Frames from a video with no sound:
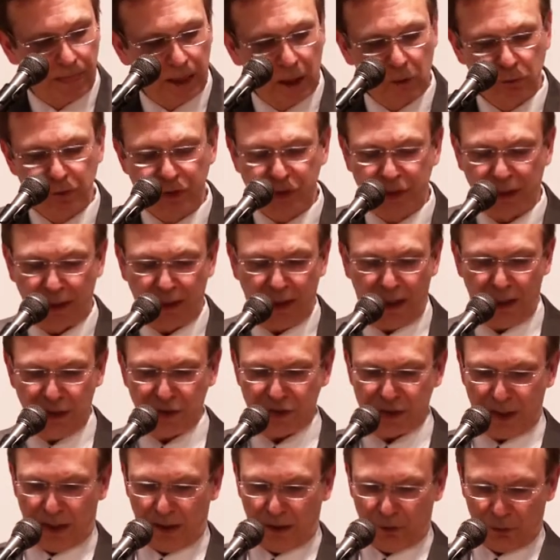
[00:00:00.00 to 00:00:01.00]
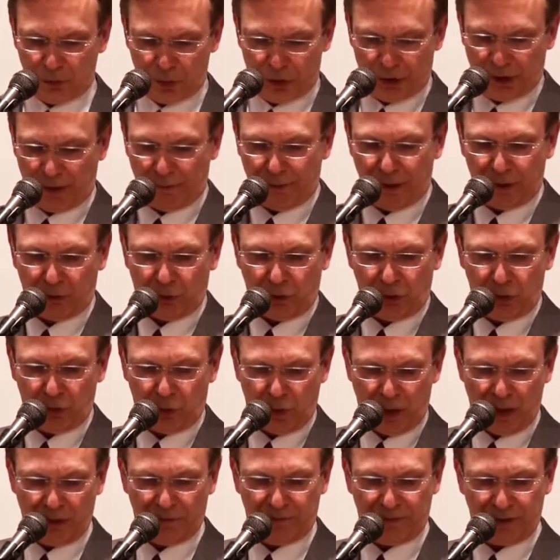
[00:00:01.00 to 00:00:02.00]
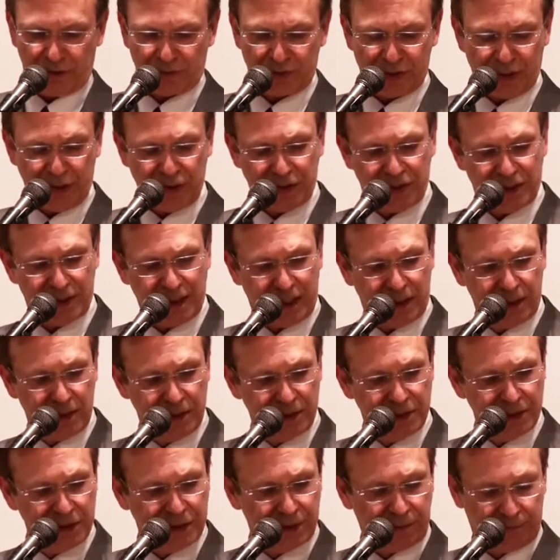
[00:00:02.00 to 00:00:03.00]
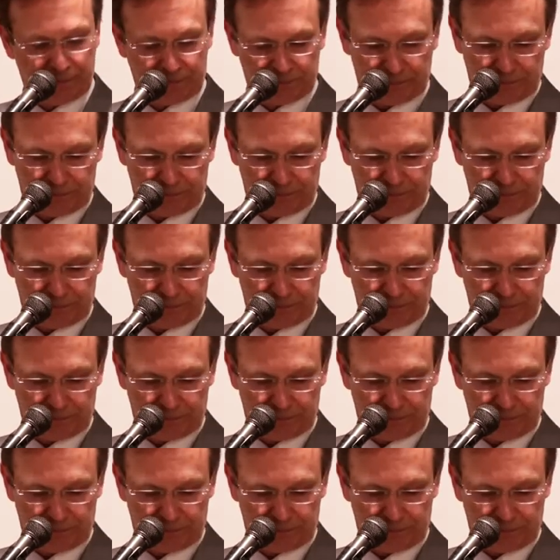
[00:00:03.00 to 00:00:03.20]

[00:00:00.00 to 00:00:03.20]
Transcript: Aussi Esaïe au chapitre 3 verset 16.